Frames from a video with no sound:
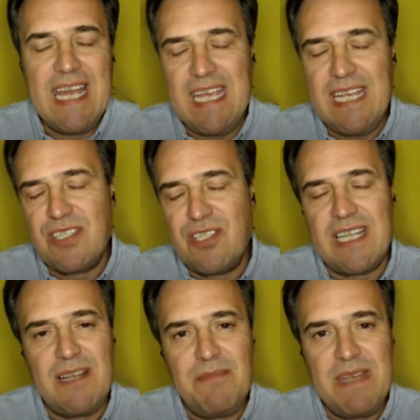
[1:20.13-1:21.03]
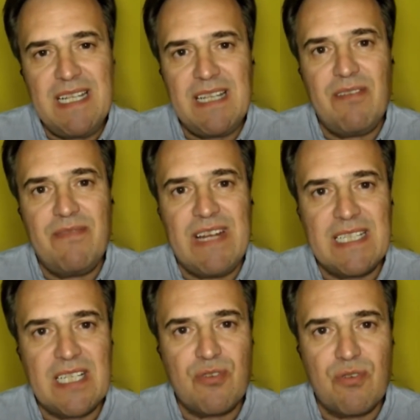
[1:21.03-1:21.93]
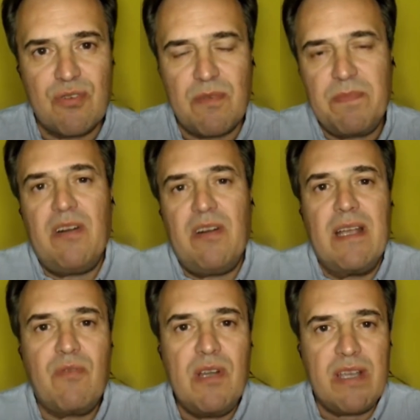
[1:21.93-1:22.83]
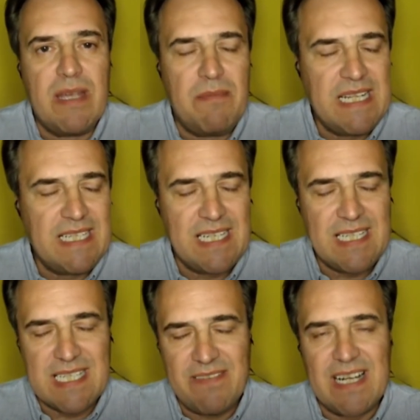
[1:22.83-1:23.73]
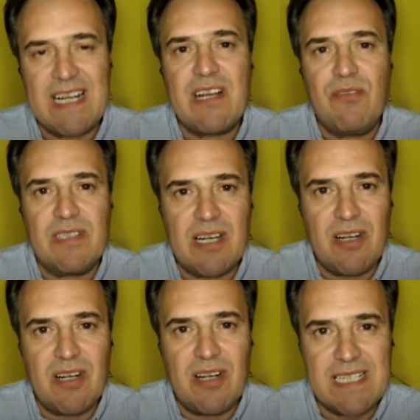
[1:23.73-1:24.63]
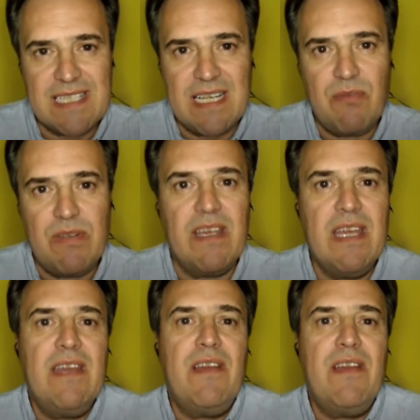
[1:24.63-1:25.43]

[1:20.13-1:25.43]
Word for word: è certamente vantaggioso, però quello che a me interessava era raccontarlo alle aziende, quindi